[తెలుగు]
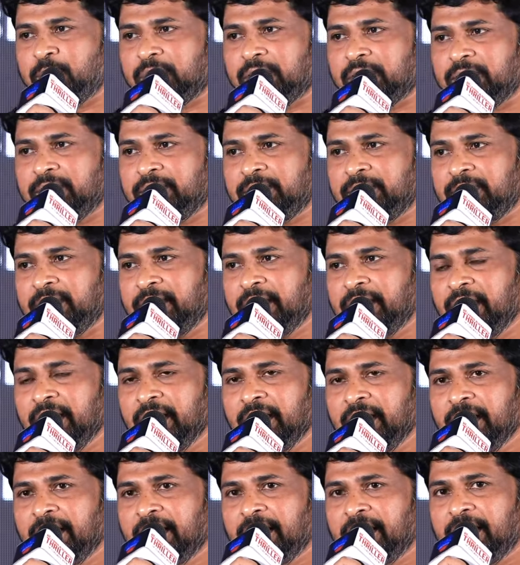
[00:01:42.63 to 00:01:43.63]
ఉంటాను
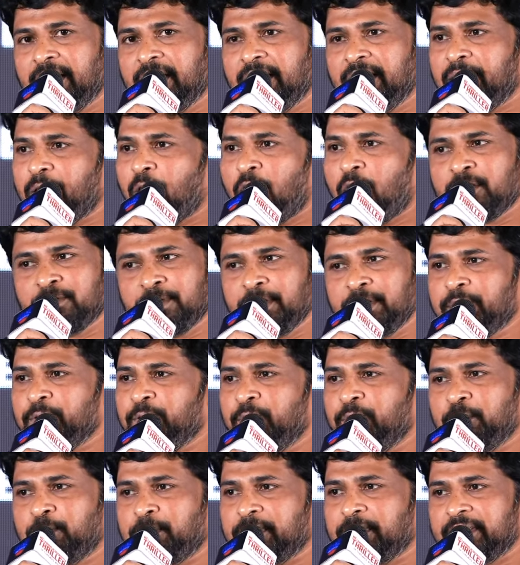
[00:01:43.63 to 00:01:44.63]
లాంగ్ వే టు
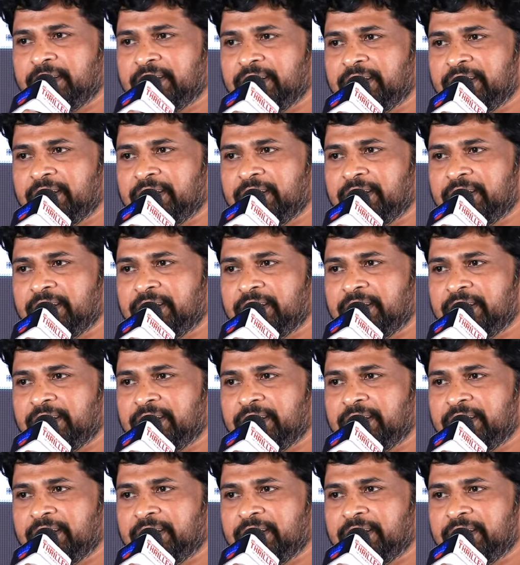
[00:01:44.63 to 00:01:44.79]
గో బ్రదర్